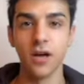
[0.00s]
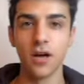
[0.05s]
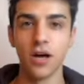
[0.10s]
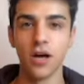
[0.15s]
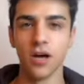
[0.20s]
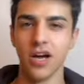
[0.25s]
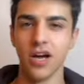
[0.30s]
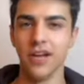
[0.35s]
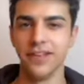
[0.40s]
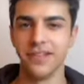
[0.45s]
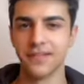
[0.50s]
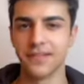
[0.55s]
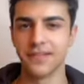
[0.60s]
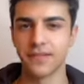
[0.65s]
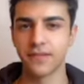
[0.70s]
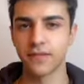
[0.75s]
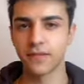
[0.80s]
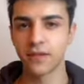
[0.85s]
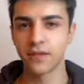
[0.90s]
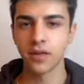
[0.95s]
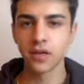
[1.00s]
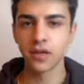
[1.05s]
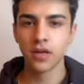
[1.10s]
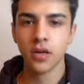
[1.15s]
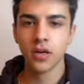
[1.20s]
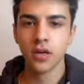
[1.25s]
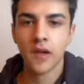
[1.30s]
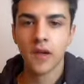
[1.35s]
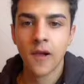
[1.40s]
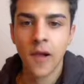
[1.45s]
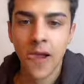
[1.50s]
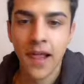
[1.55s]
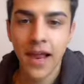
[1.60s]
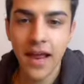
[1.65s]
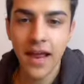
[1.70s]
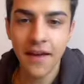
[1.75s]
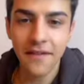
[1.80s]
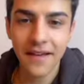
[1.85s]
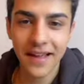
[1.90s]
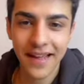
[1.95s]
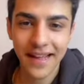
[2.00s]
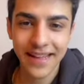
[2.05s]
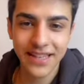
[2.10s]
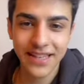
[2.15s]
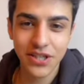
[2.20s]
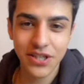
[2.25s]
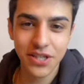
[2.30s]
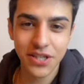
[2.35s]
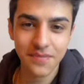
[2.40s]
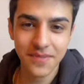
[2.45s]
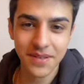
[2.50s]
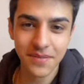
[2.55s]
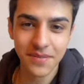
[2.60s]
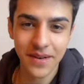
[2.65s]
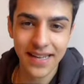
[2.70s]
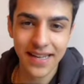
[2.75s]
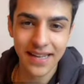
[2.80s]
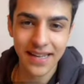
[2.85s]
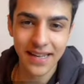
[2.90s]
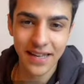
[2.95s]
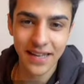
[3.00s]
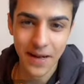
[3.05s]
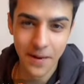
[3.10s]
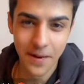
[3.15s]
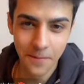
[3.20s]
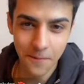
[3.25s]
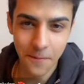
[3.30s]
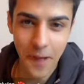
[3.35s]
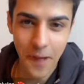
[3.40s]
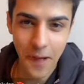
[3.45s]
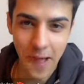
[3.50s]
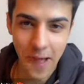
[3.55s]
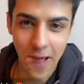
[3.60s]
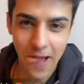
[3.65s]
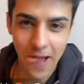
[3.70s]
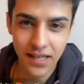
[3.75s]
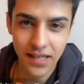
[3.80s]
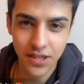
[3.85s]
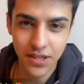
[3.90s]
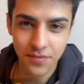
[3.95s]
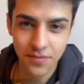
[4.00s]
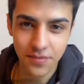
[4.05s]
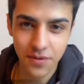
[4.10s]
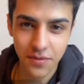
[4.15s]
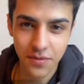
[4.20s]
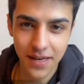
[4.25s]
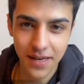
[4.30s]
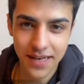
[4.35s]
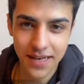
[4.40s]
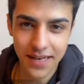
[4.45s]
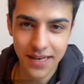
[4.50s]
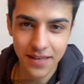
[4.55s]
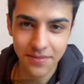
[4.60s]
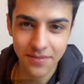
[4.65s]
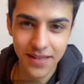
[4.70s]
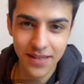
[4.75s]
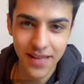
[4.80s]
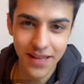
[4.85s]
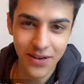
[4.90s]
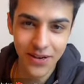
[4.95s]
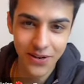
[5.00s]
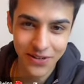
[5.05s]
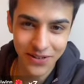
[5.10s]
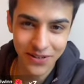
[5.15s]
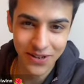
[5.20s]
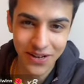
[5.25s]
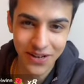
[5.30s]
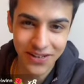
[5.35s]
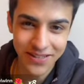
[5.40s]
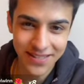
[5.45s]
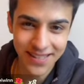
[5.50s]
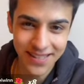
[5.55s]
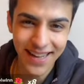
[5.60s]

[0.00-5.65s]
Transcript: Ha hayt. Evet şimdi bakalım. E şimdi bakalım neler oluyor.